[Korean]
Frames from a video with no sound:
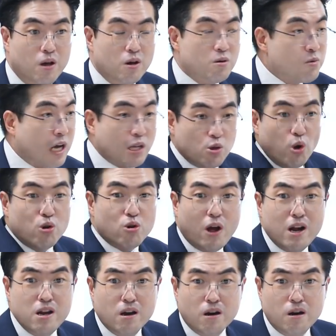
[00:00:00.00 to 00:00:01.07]
그럼 카톡으로
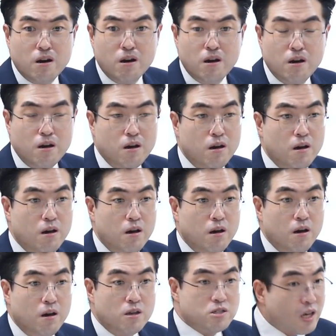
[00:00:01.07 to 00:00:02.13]
알려?
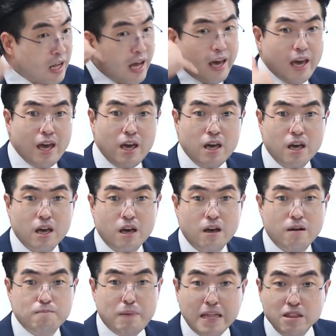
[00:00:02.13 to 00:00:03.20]
전화해?
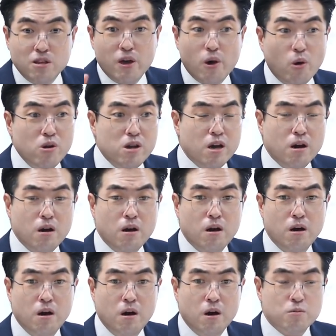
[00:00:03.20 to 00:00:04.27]
밴드에 올려?
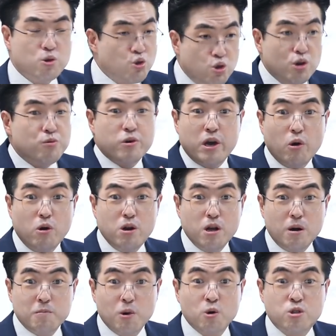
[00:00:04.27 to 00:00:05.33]
유튜브에
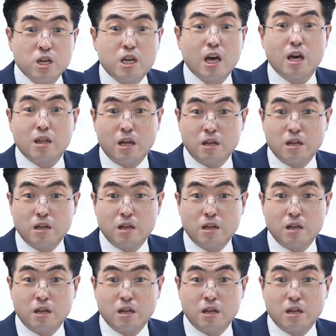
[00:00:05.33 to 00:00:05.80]
올려? 뭐 어떻게 해야